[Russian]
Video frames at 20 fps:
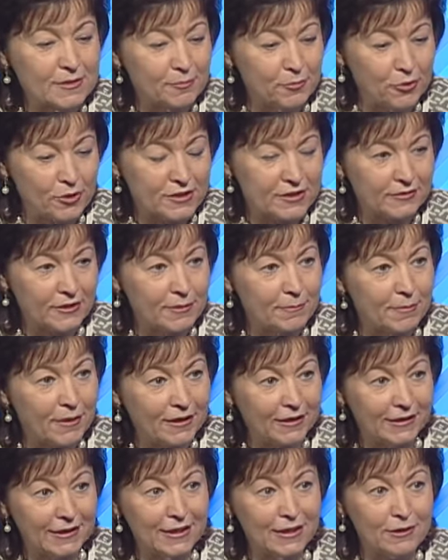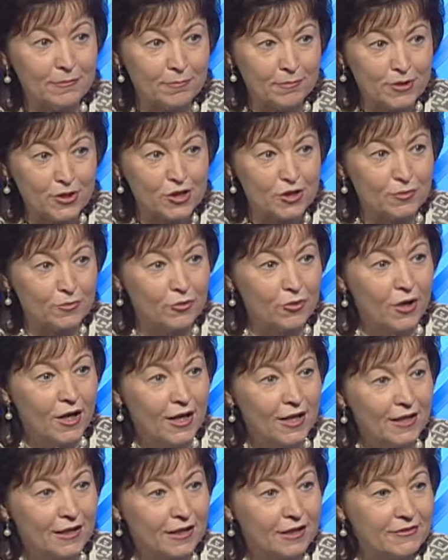использовать полынь, пижму,
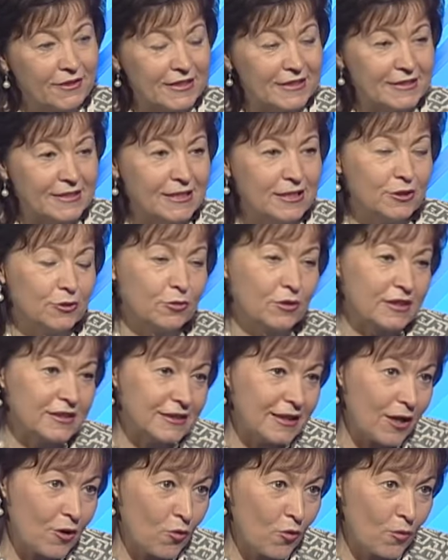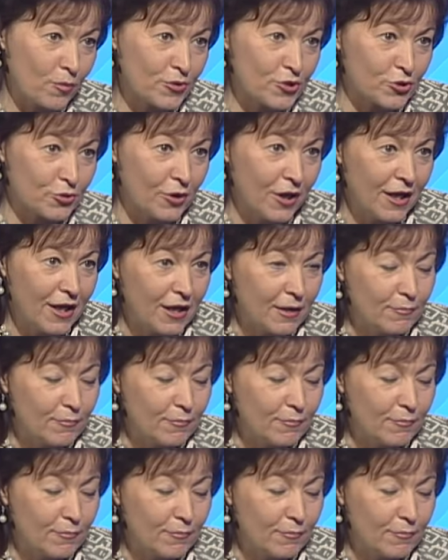гвоздику, расторопшу.